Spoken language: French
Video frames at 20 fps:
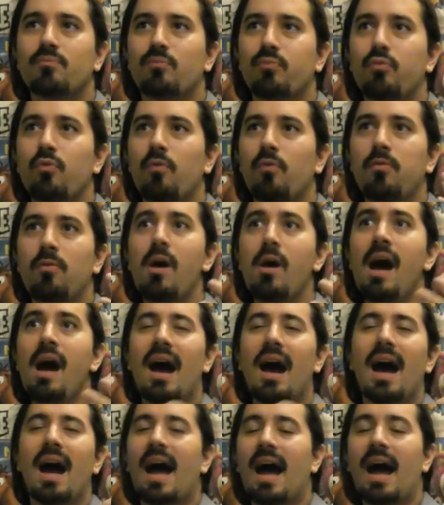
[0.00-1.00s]
pour
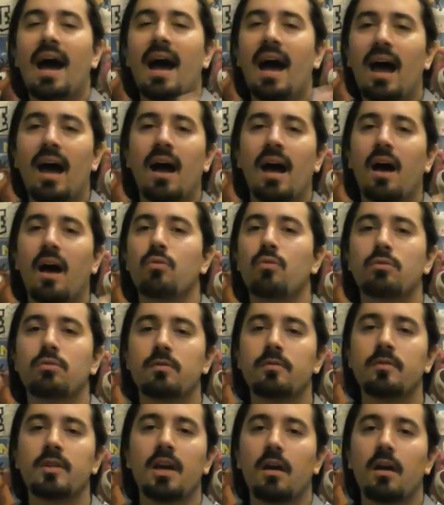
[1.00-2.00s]
voir à,
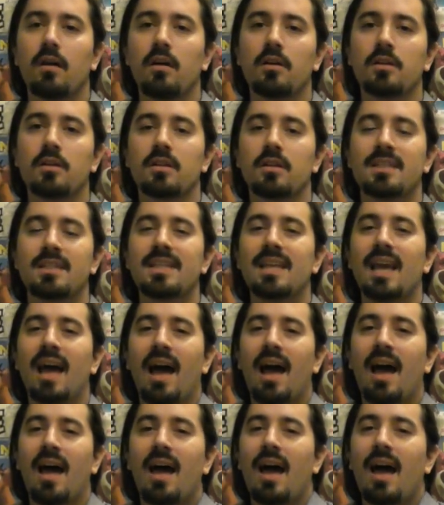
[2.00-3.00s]
redevenir euh, gentil,
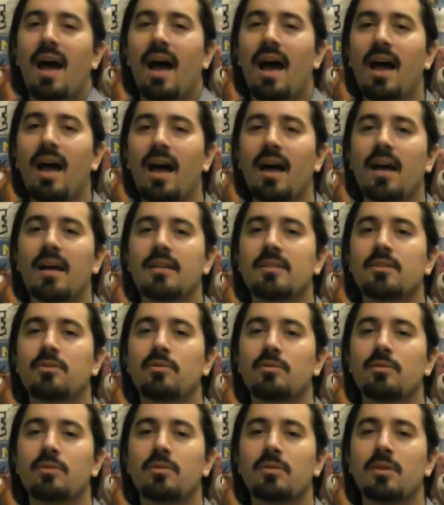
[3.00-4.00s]
à,
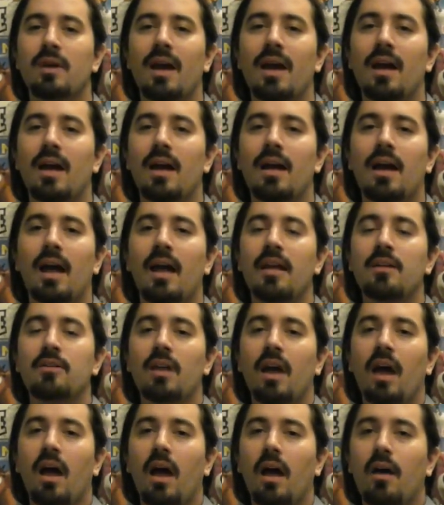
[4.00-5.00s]
être,
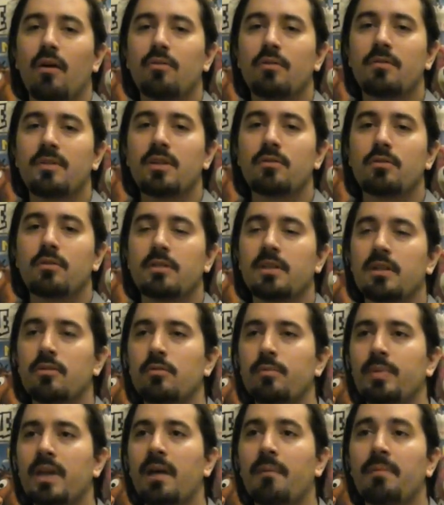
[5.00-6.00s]
à, redevenir du côté du
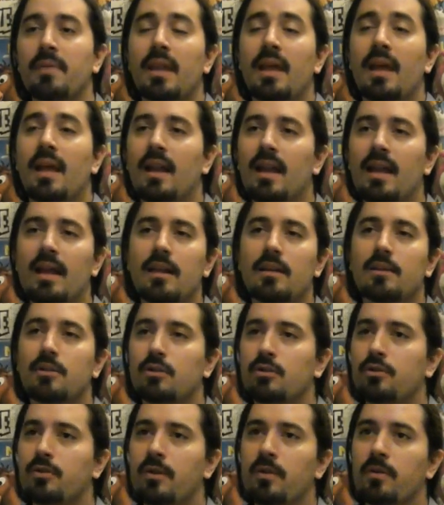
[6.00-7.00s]
bien. Là, euh,
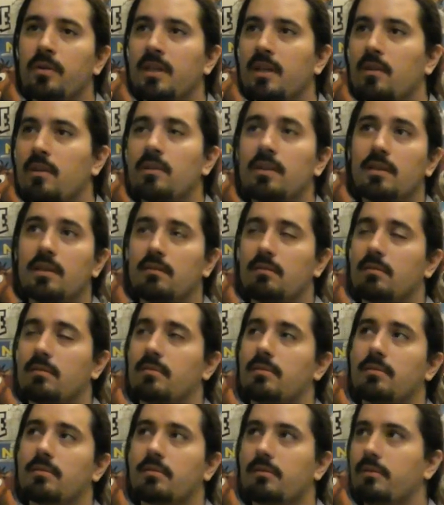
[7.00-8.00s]
je vais le redire
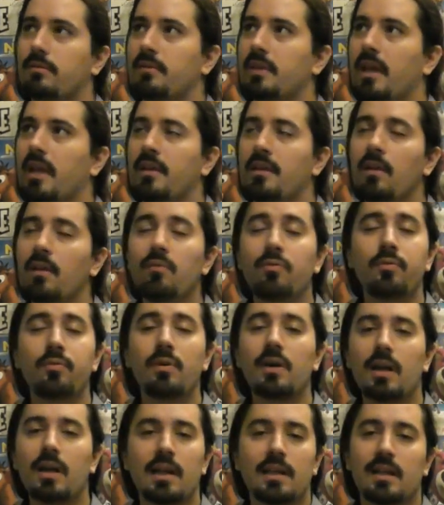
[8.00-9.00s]
une, énième
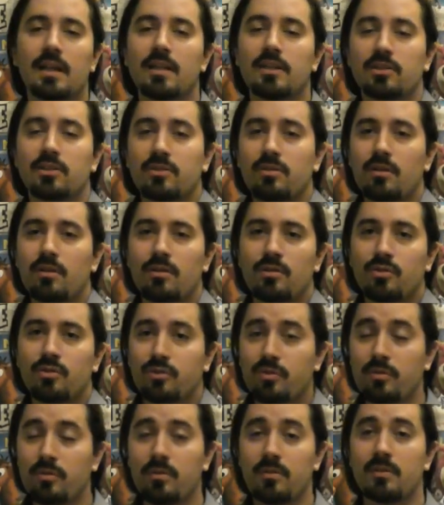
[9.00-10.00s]
fois, la, seule
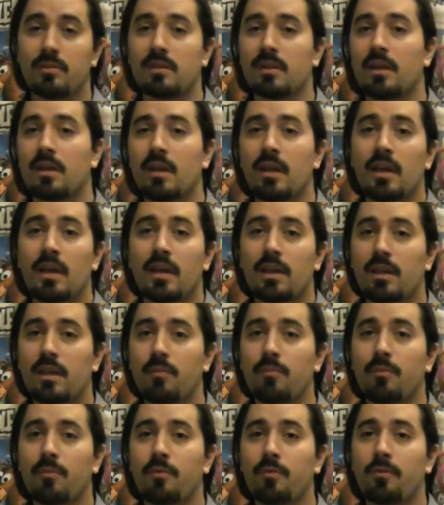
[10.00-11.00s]
chose qui
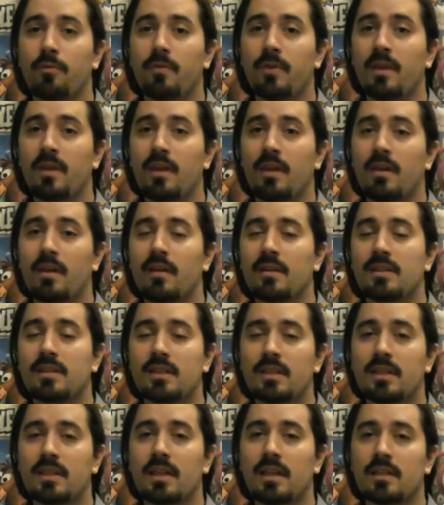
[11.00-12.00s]
me fait euh,
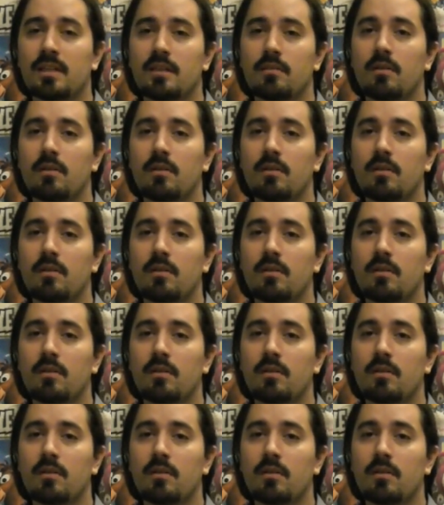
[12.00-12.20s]
tiquer à ce